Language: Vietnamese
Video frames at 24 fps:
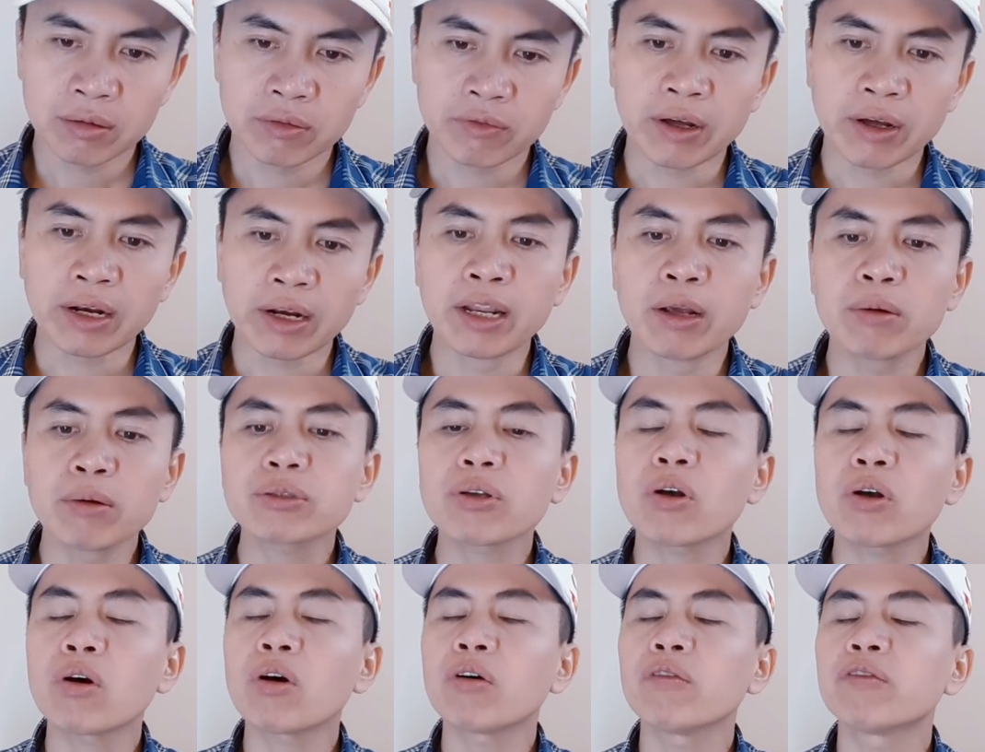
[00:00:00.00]
và nếu
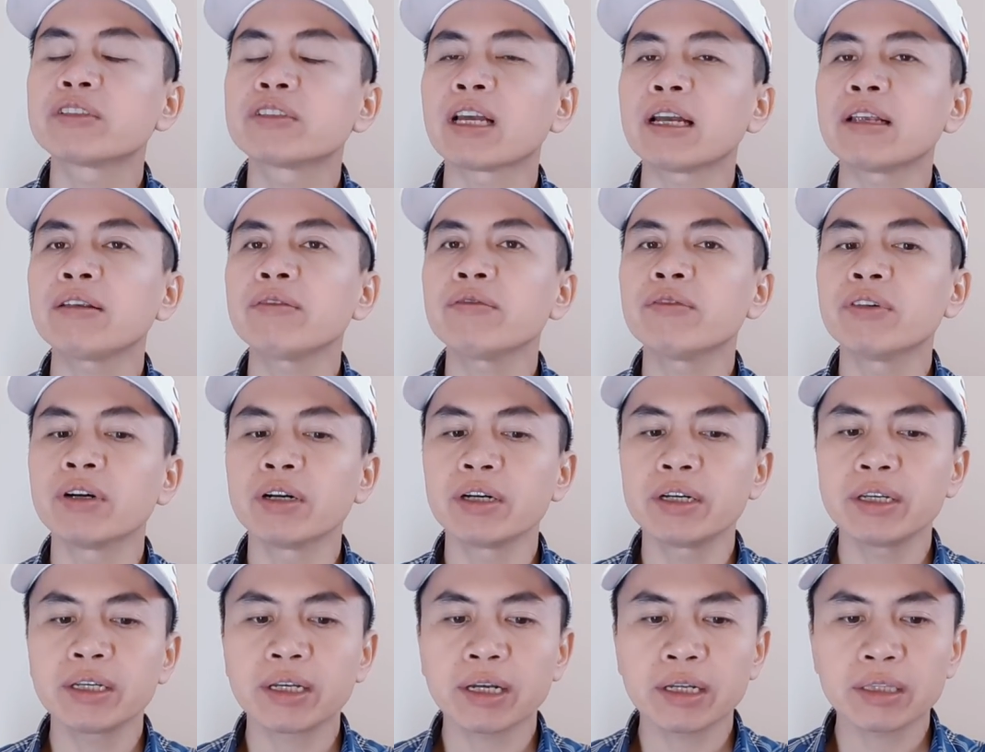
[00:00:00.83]
so sánh
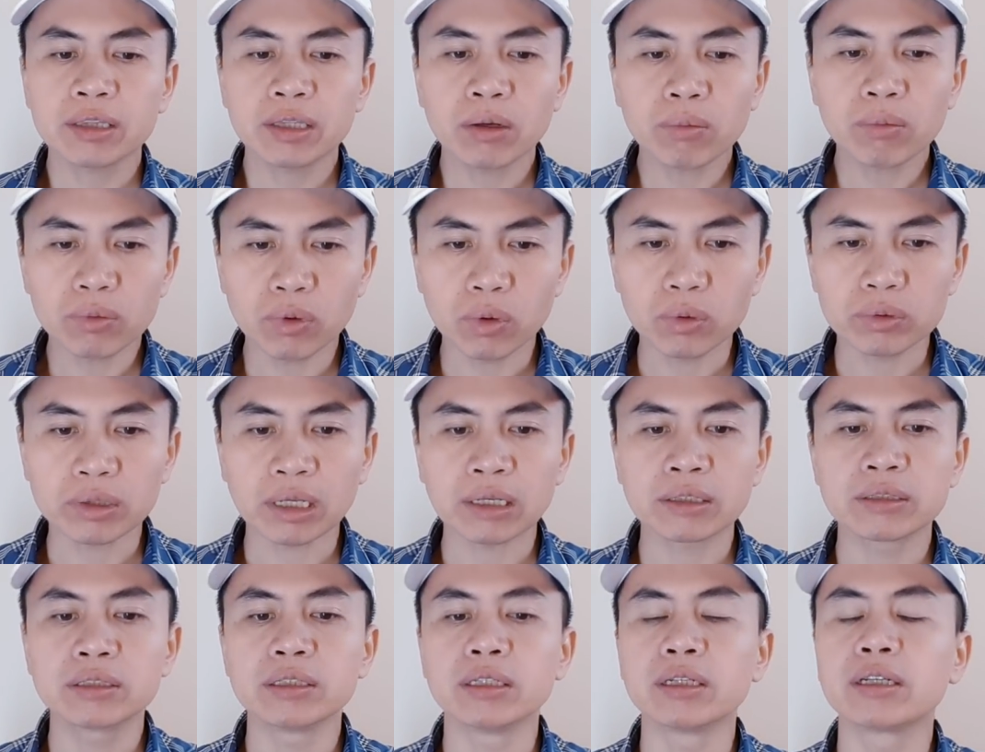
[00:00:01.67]
với cái tốc độ
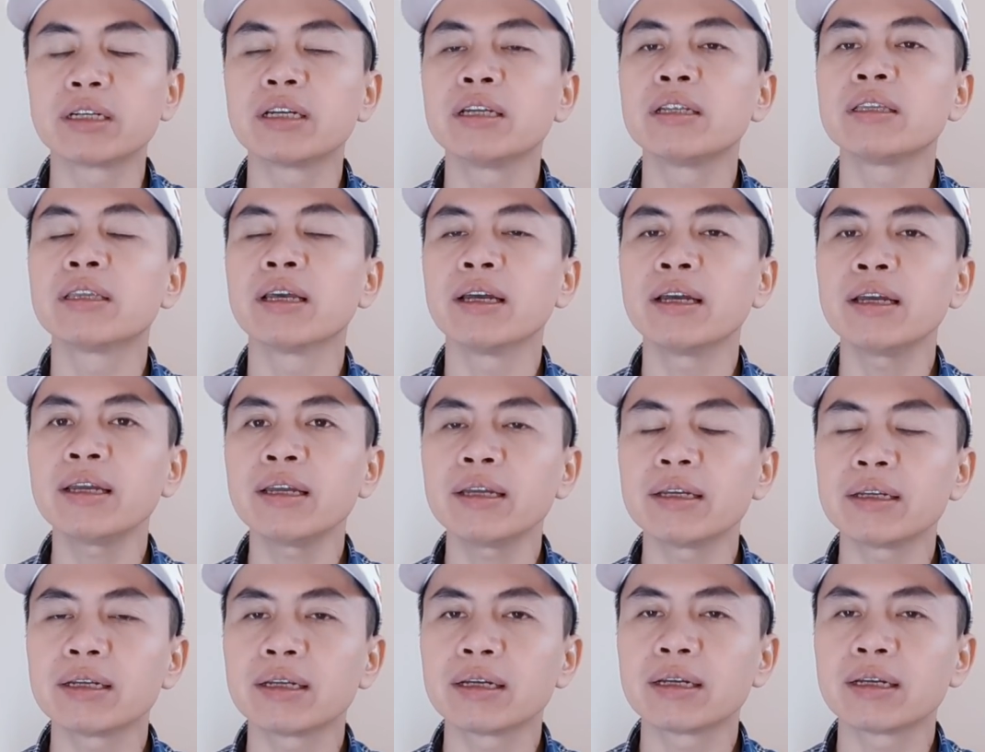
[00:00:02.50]
tăng trưởng kinh tế